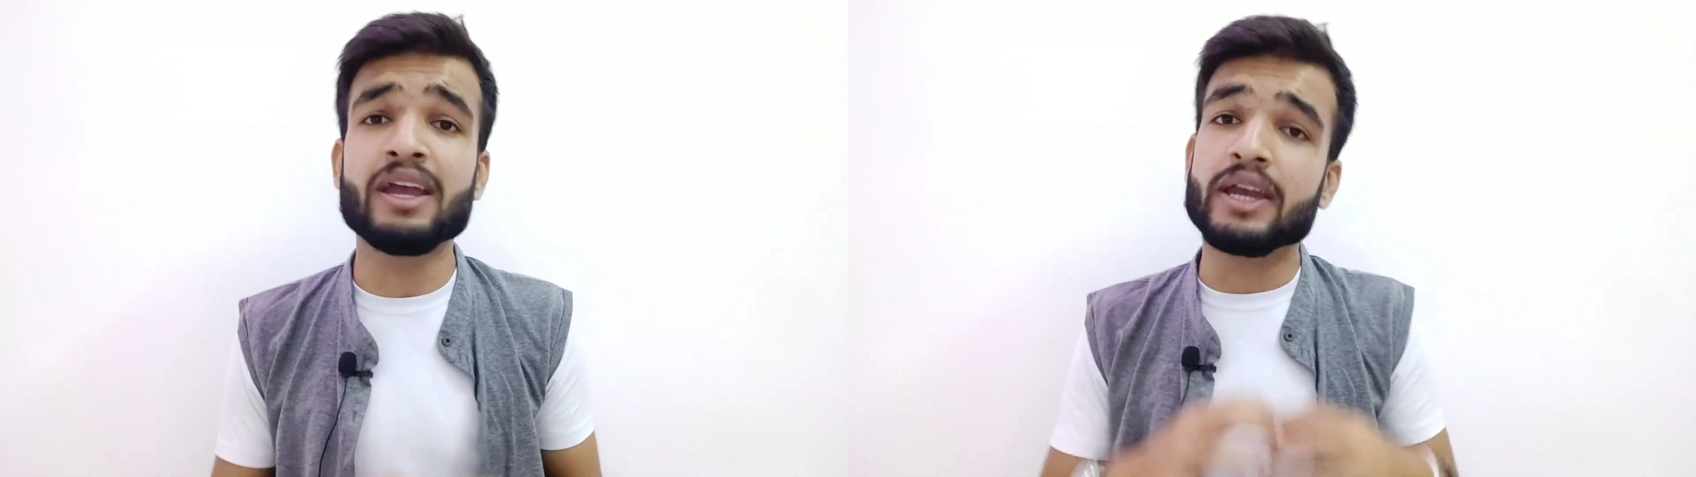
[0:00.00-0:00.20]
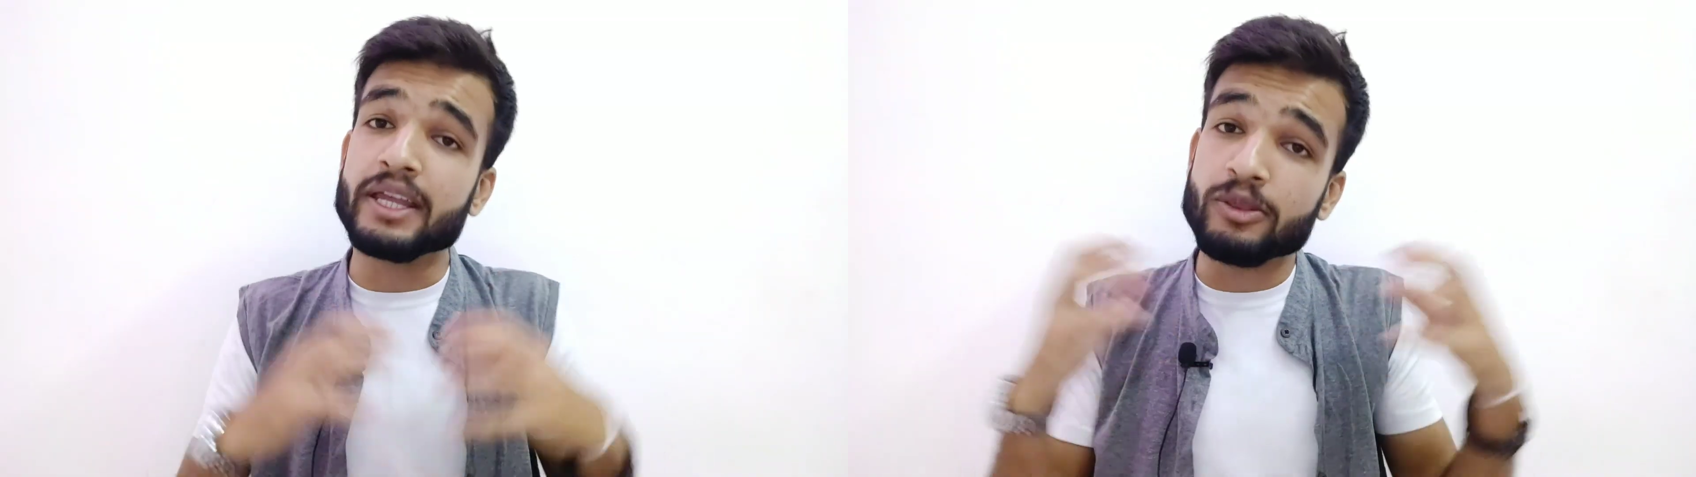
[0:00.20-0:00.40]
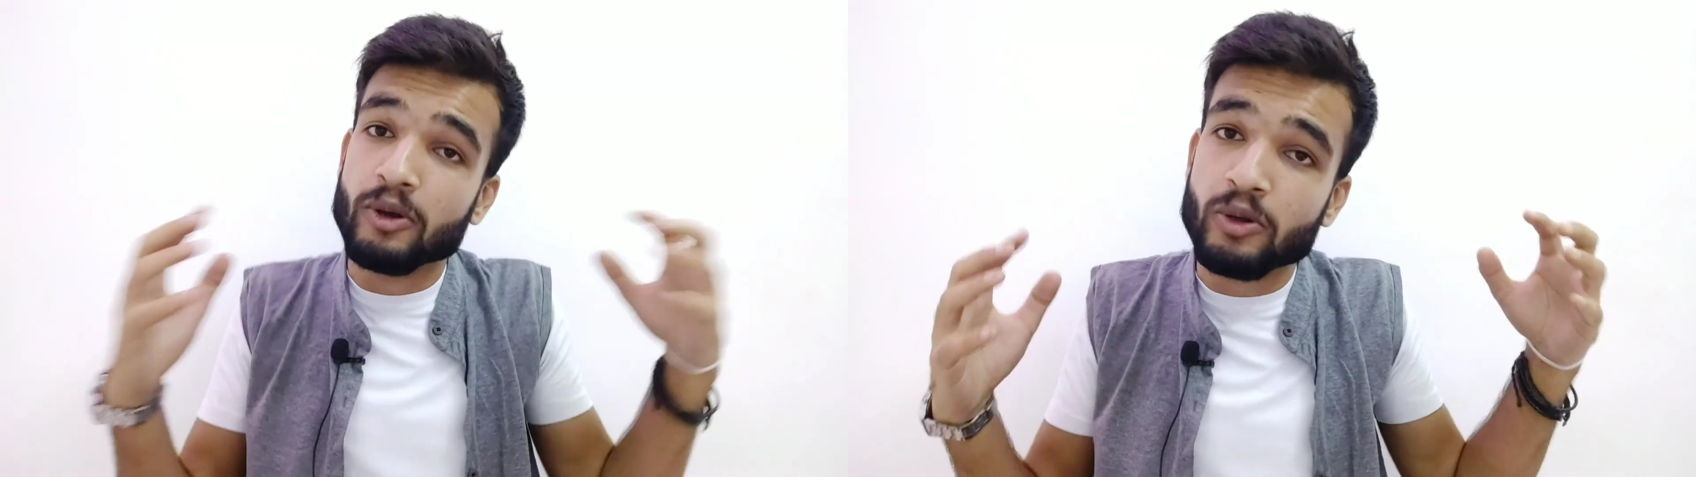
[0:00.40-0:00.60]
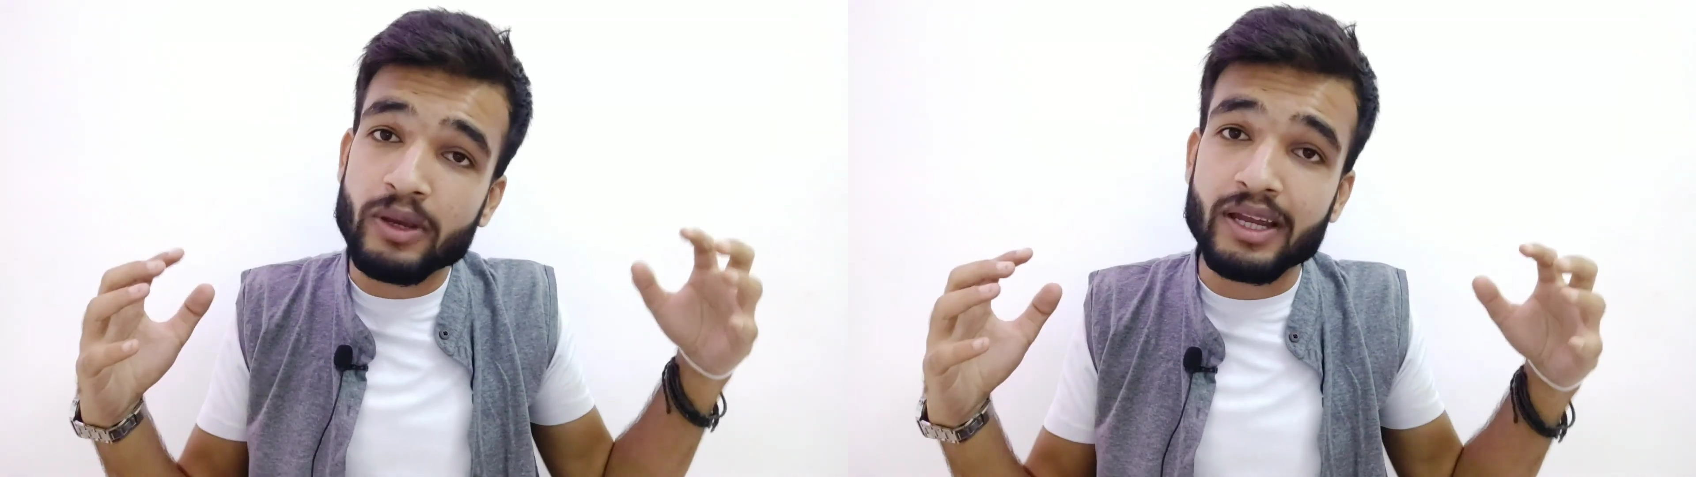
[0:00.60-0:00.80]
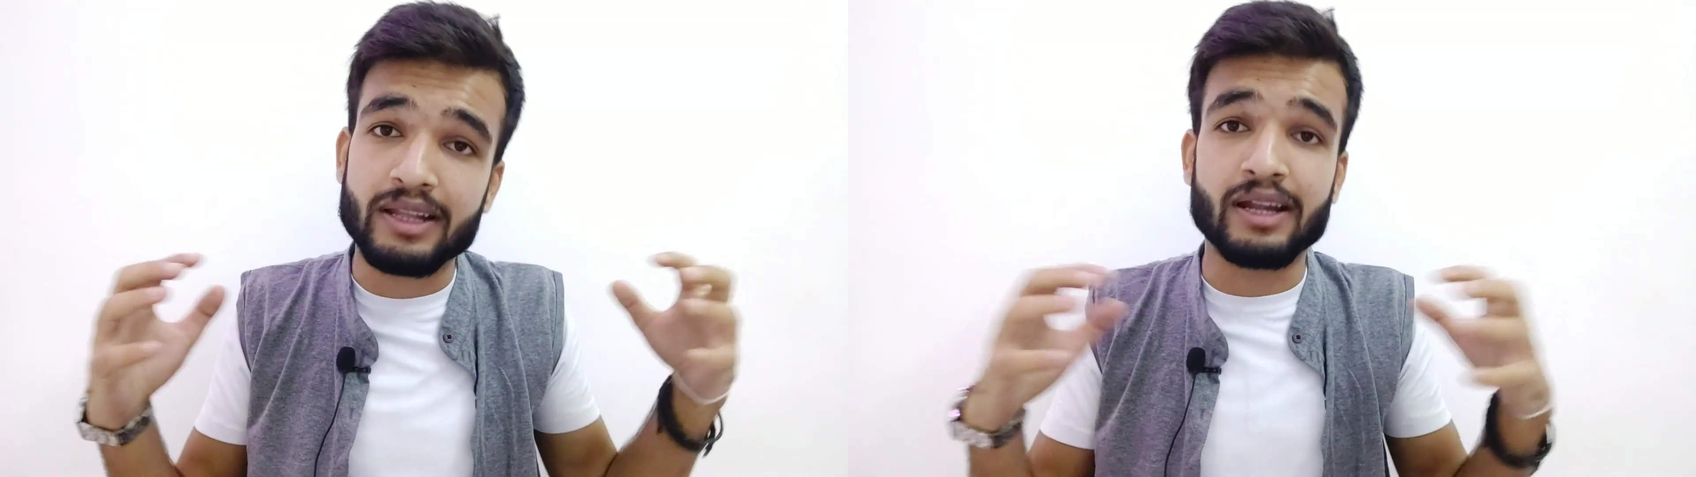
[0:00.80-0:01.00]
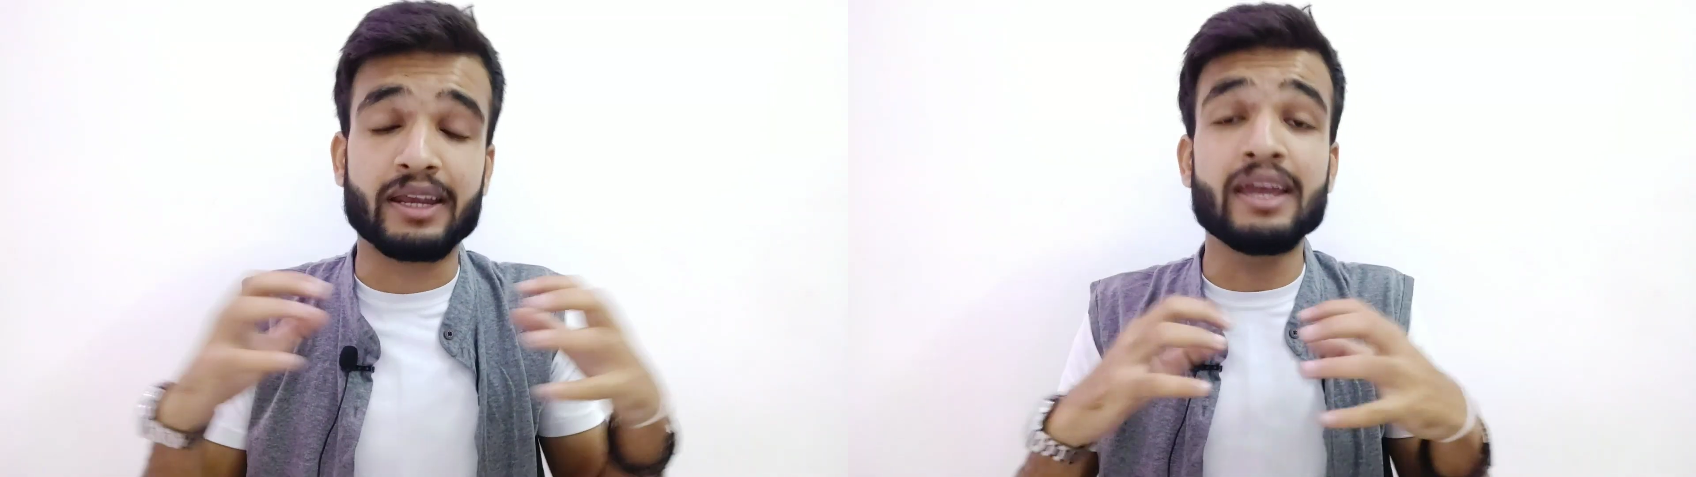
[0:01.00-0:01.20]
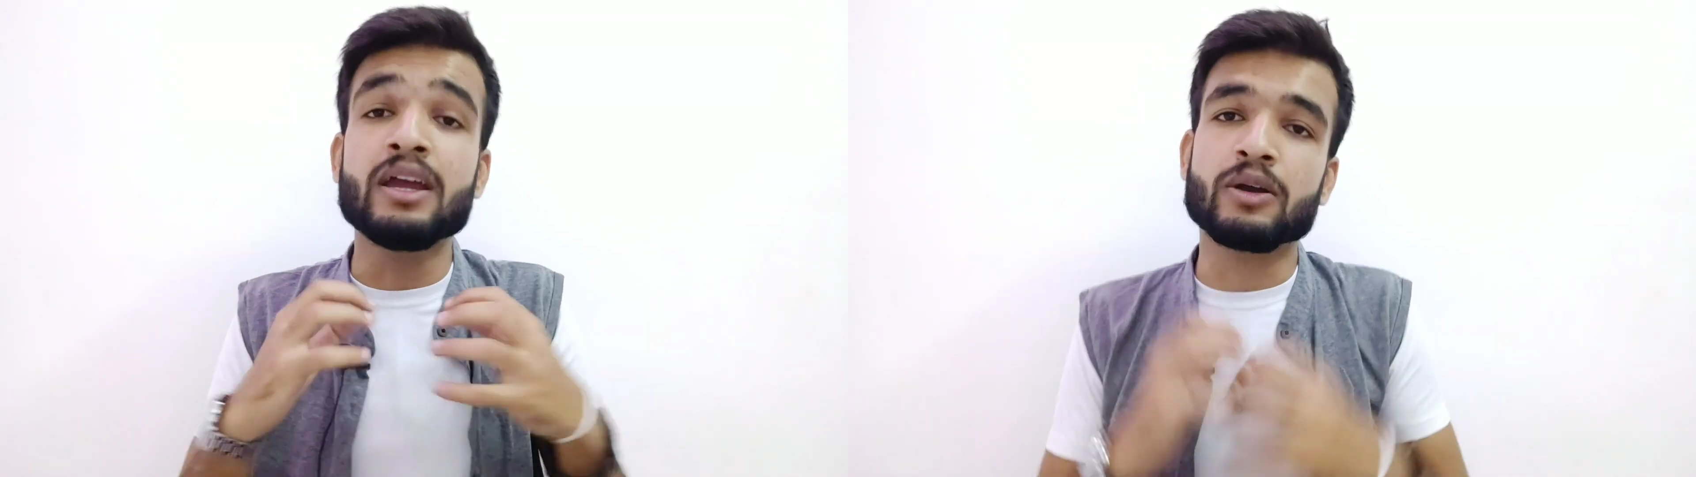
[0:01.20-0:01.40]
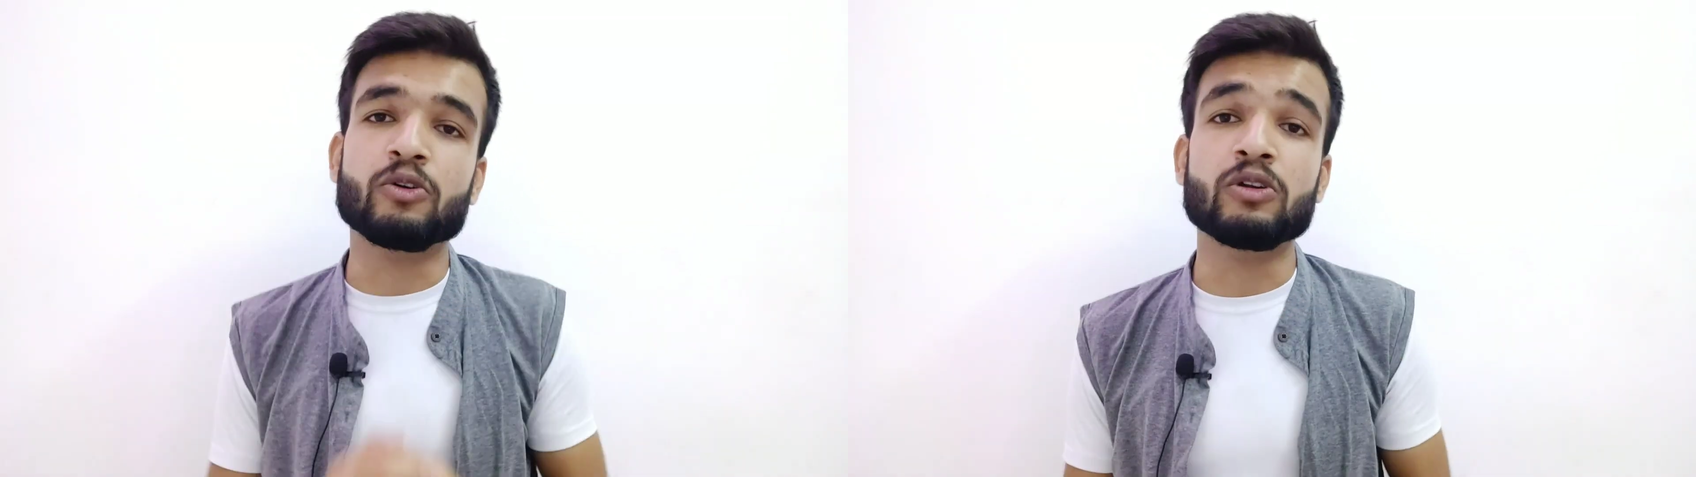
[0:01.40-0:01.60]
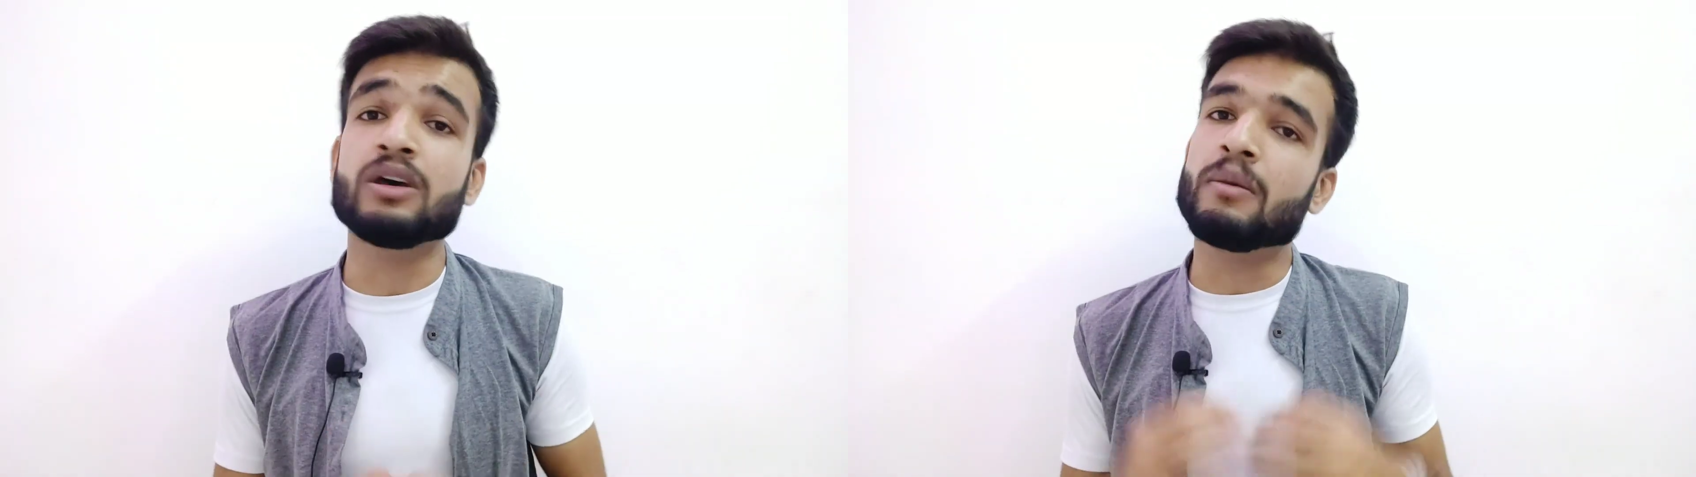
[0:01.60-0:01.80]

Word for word: इन दोनों ही कलर के गुण